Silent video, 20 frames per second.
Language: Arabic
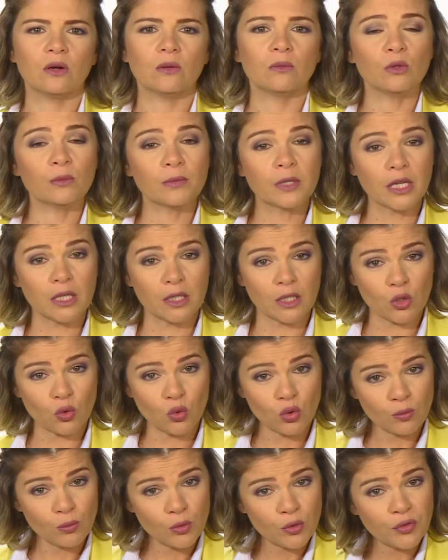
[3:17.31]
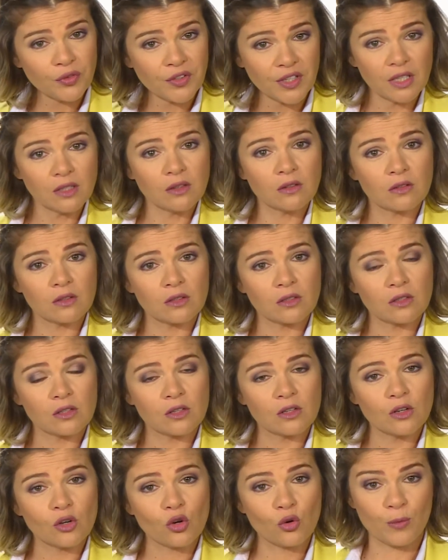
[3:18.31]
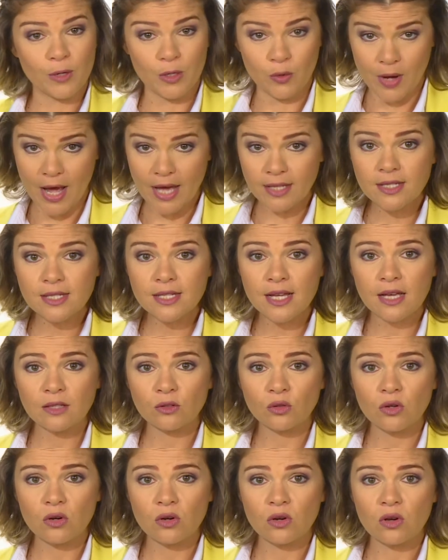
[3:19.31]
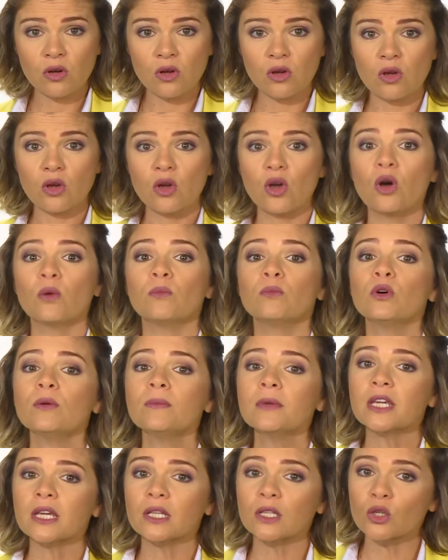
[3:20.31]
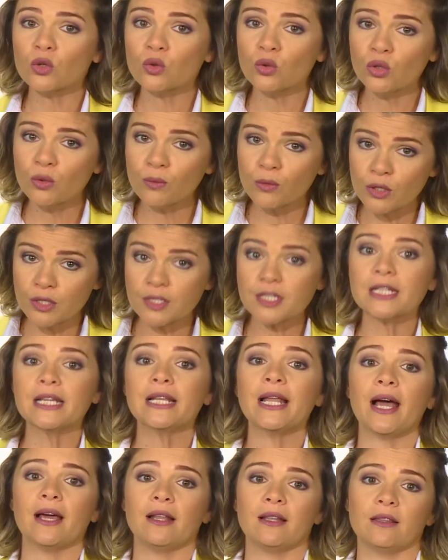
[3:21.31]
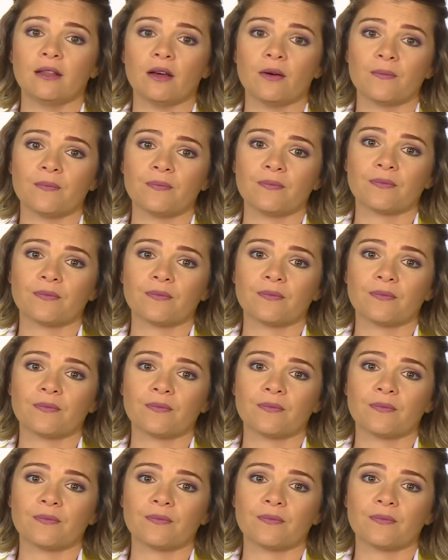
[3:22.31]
ممكن يكون مفيد وبالوقت ذاته ممكن يكون مؤذي لإلنا